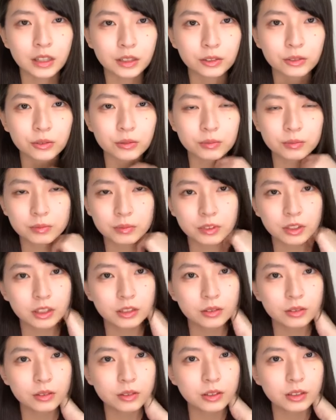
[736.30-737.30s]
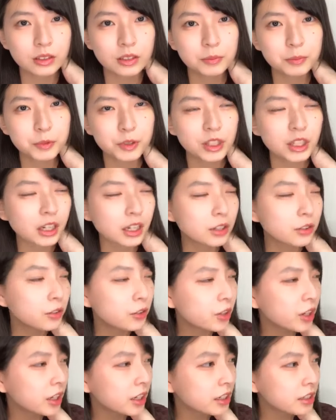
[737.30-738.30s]
あとなでもなんかいろい
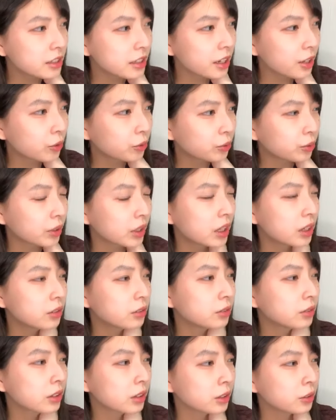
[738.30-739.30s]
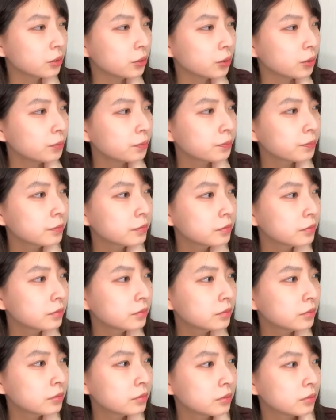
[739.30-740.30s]
ろ話したいことがあるんだけど
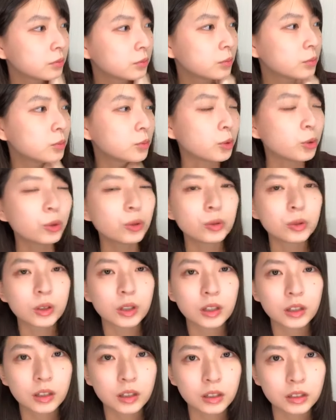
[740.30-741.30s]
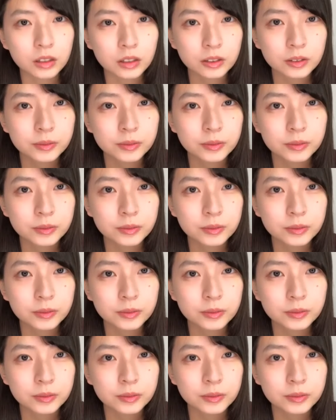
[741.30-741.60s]
どうか